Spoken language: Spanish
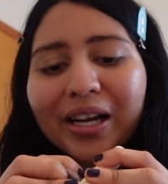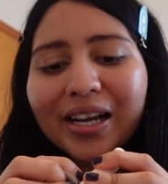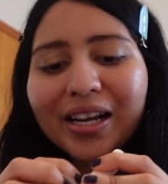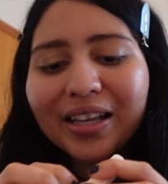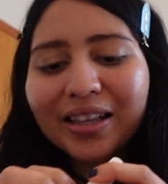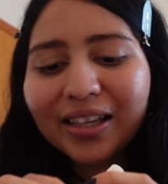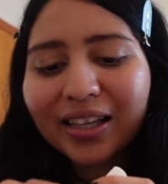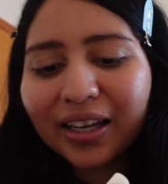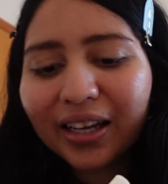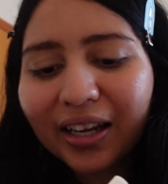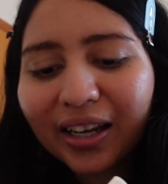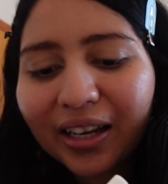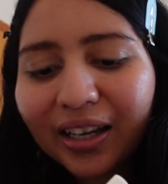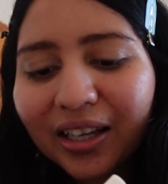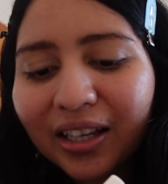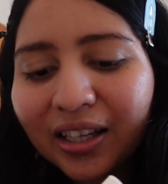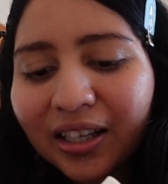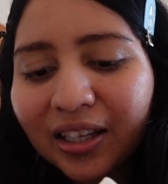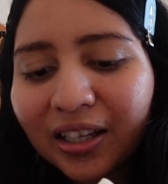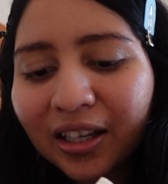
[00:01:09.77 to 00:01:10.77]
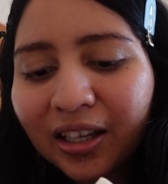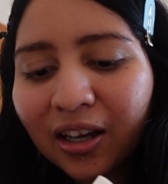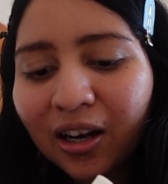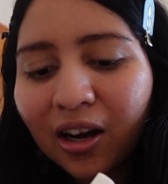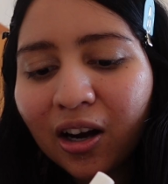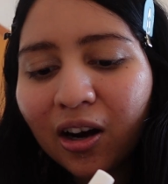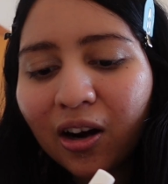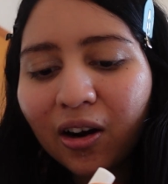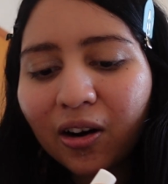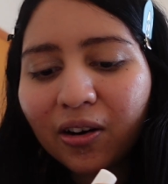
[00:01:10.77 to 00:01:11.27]
es de
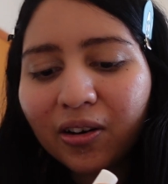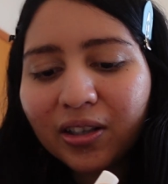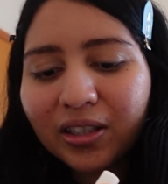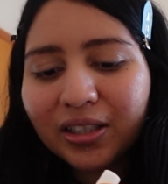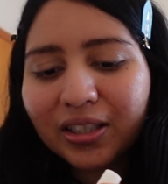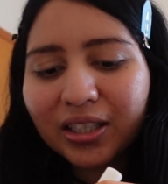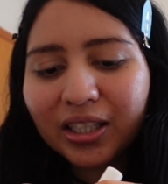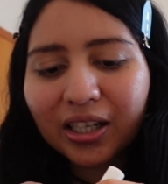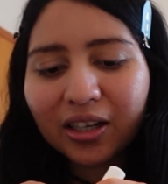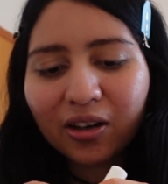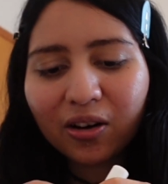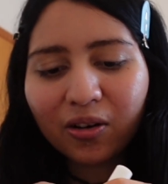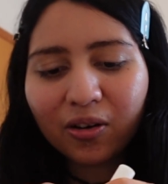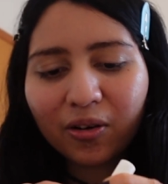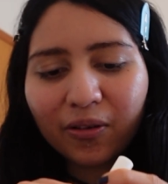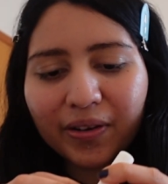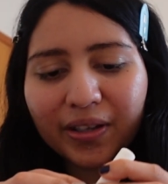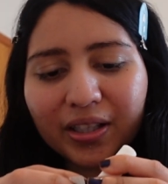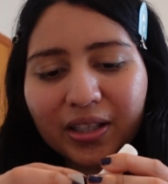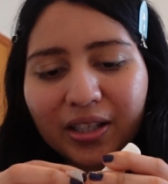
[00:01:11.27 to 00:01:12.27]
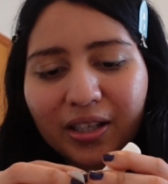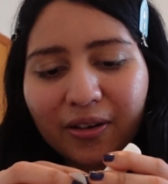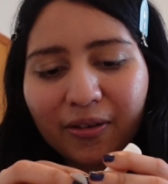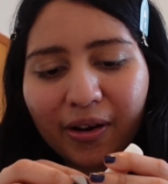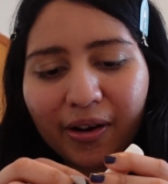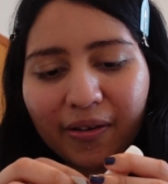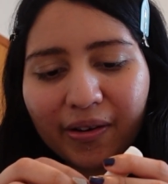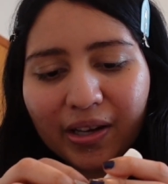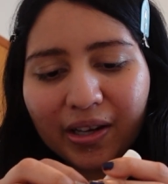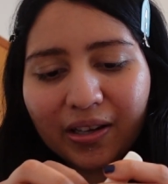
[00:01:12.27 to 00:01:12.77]

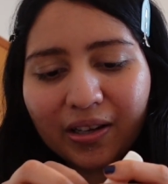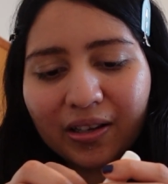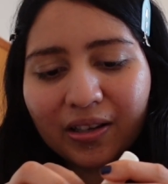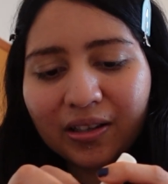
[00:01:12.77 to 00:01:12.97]
11,99.